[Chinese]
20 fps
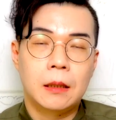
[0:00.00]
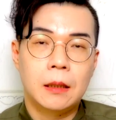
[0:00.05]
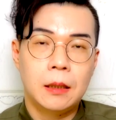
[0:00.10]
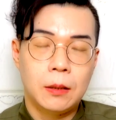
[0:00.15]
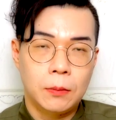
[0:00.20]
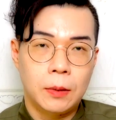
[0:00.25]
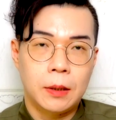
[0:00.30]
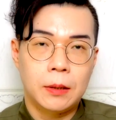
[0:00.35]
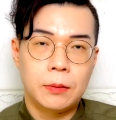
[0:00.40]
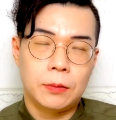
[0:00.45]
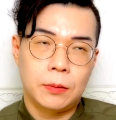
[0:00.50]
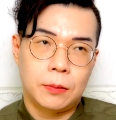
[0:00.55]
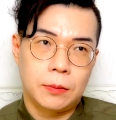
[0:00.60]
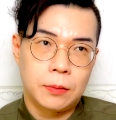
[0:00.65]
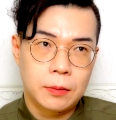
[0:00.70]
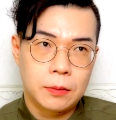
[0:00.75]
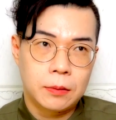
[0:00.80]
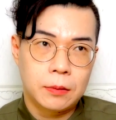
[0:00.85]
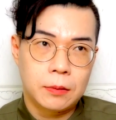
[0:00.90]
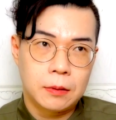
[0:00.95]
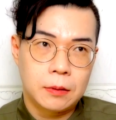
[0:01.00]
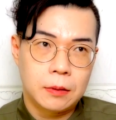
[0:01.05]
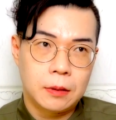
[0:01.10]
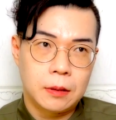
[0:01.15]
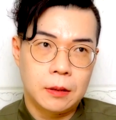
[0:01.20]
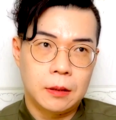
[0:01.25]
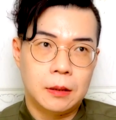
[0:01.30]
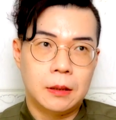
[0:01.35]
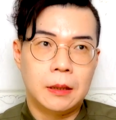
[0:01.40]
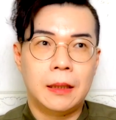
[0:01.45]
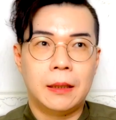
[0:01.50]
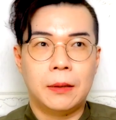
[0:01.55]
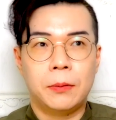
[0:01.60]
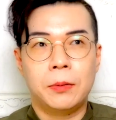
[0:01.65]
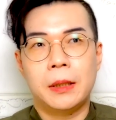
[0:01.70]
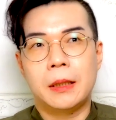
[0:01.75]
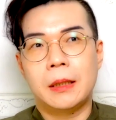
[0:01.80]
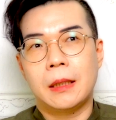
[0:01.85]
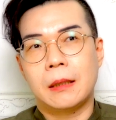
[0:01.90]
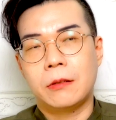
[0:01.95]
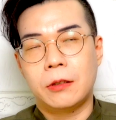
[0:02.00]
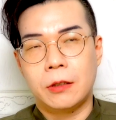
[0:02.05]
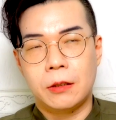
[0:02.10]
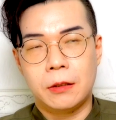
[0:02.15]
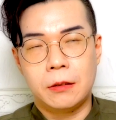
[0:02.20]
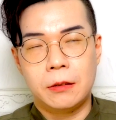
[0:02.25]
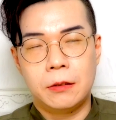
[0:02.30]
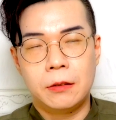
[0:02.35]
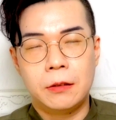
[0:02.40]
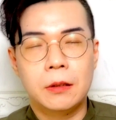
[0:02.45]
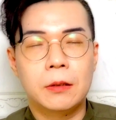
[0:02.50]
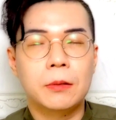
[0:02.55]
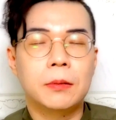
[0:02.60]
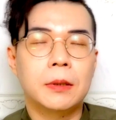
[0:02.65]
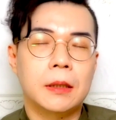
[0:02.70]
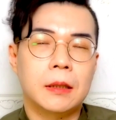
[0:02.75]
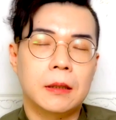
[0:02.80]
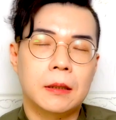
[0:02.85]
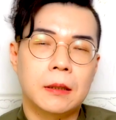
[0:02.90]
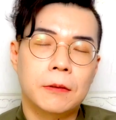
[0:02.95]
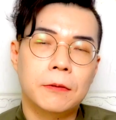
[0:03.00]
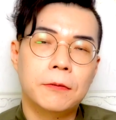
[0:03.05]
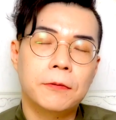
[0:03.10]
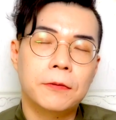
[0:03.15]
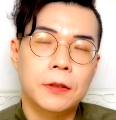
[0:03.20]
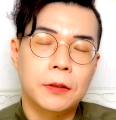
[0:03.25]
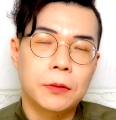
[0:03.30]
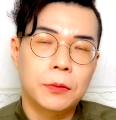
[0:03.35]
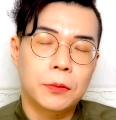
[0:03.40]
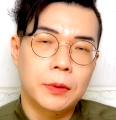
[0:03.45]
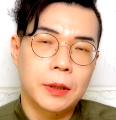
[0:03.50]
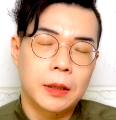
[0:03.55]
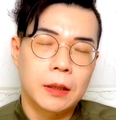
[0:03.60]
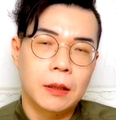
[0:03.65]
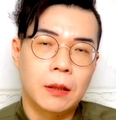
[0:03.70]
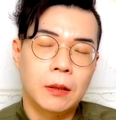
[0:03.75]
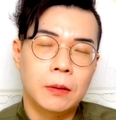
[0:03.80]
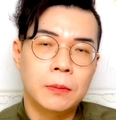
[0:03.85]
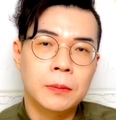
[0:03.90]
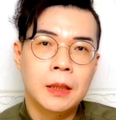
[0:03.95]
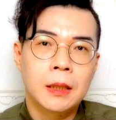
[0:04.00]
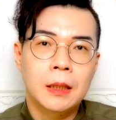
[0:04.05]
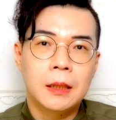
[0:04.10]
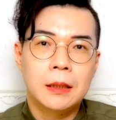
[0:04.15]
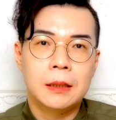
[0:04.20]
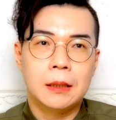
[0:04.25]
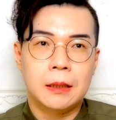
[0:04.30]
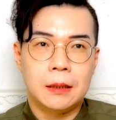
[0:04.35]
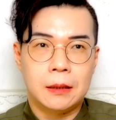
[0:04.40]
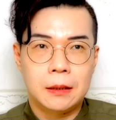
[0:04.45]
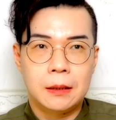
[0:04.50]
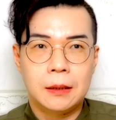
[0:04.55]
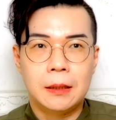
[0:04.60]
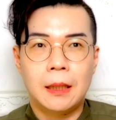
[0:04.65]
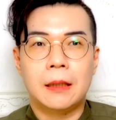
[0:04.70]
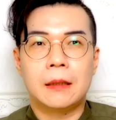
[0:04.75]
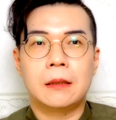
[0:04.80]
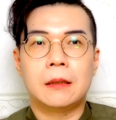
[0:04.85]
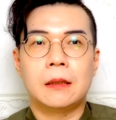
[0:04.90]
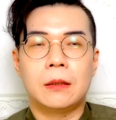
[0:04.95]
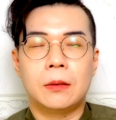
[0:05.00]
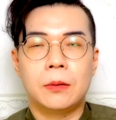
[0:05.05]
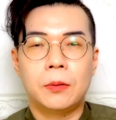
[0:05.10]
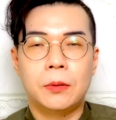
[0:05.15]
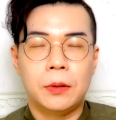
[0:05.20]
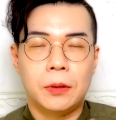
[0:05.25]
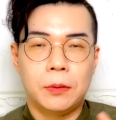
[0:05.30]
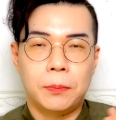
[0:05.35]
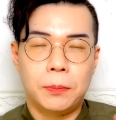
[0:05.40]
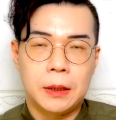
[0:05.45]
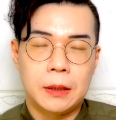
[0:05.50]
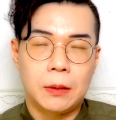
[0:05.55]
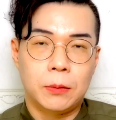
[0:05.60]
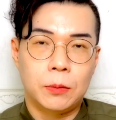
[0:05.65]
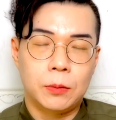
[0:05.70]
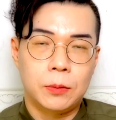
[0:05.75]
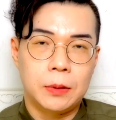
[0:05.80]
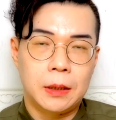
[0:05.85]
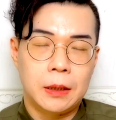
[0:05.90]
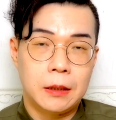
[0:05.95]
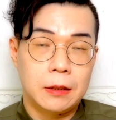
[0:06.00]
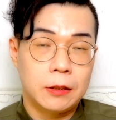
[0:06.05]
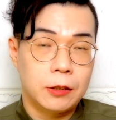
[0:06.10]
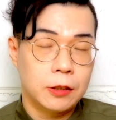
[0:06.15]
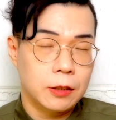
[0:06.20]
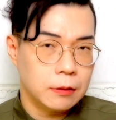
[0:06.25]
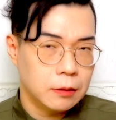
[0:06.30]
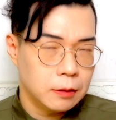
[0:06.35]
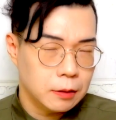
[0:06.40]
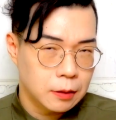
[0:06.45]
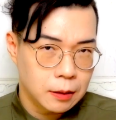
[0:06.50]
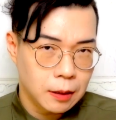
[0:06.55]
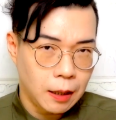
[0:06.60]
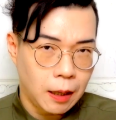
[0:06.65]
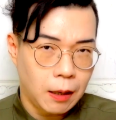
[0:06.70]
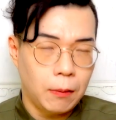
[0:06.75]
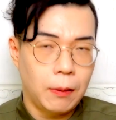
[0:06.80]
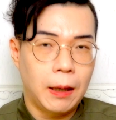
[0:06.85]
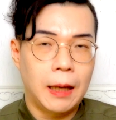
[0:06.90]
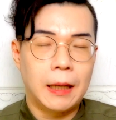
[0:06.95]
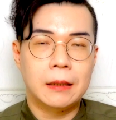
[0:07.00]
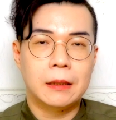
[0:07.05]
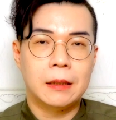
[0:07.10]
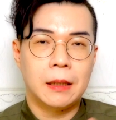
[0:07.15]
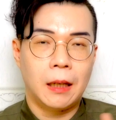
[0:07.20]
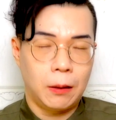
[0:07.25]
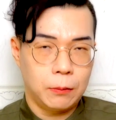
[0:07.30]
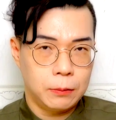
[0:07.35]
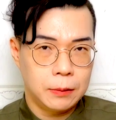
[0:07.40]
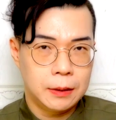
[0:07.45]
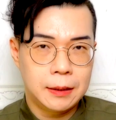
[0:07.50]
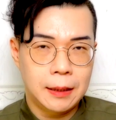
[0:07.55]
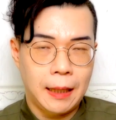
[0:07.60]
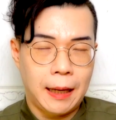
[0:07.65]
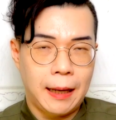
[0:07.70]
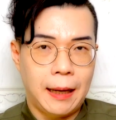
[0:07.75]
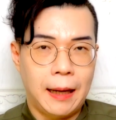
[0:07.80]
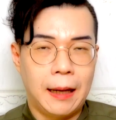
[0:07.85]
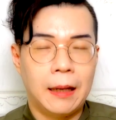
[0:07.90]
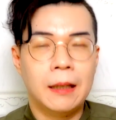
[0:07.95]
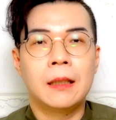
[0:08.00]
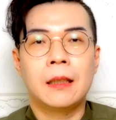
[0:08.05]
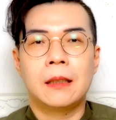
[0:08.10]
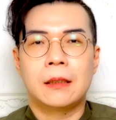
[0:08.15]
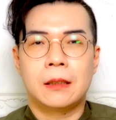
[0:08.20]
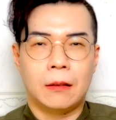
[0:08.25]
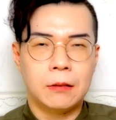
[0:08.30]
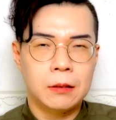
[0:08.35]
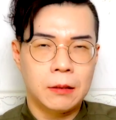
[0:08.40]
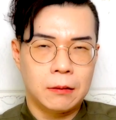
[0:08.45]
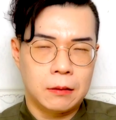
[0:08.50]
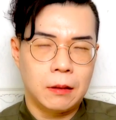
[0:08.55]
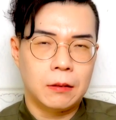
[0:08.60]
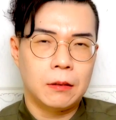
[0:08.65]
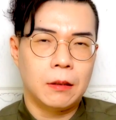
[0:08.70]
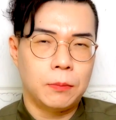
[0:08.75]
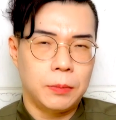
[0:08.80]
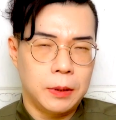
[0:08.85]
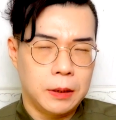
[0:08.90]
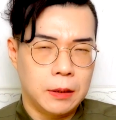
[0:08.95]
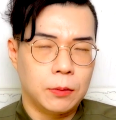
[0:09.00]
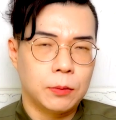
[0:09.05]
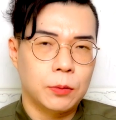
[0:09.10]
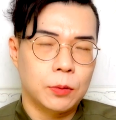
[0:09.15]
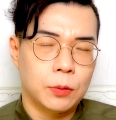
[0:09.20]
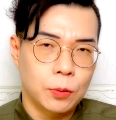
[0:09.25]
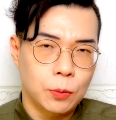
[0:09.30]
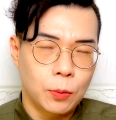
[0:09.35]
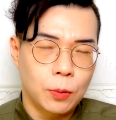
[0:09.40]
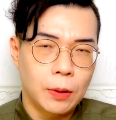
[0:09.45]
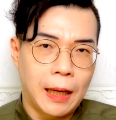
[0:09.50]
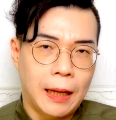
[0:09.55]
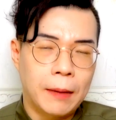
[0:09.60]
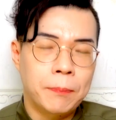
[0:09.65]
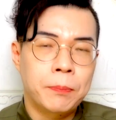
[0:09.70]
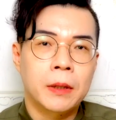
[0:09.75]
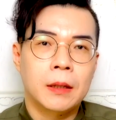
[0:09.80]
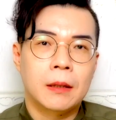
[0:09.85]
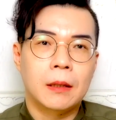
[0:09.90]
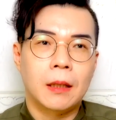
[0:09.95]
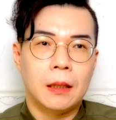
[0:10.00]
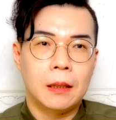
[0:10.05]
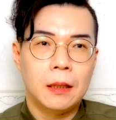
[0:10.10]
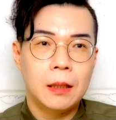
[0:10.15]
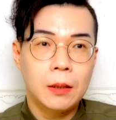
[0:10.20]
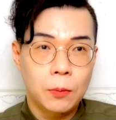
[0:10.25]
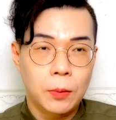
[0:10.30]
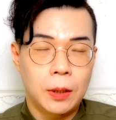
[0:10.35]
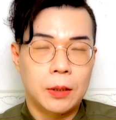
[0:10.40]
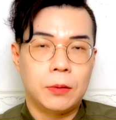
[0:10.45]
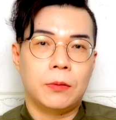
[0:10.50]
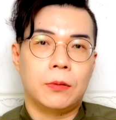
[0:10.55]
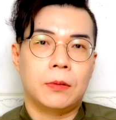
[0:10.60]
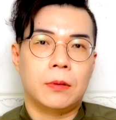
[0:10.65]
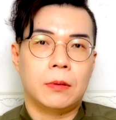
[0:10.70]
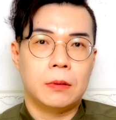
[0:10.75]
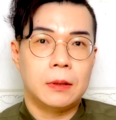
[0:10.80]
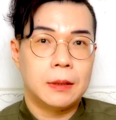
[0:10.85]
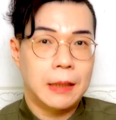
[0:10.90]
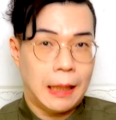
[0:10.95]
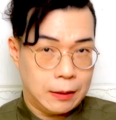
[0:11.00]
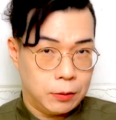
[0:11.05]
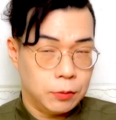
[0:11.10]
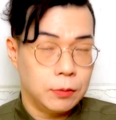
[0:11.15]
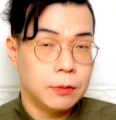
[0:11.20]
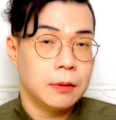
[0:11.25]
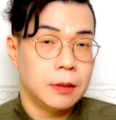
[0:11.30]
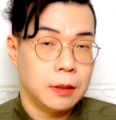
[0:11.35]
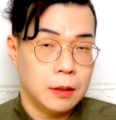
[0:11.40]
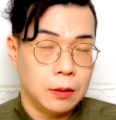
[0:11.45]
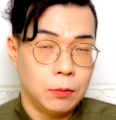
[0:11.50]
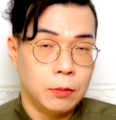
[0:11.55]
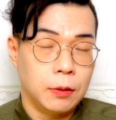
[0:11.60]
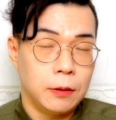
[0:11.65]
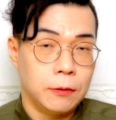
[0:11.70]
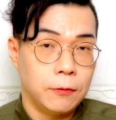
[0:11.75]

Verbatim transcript: 另外就是呢，它也会让整个社会的一个氛围哦，倾向呢会有比较多的一个争吵啊、吵架啊、吵吵闹闹比较多啦。那另外就是假讯息会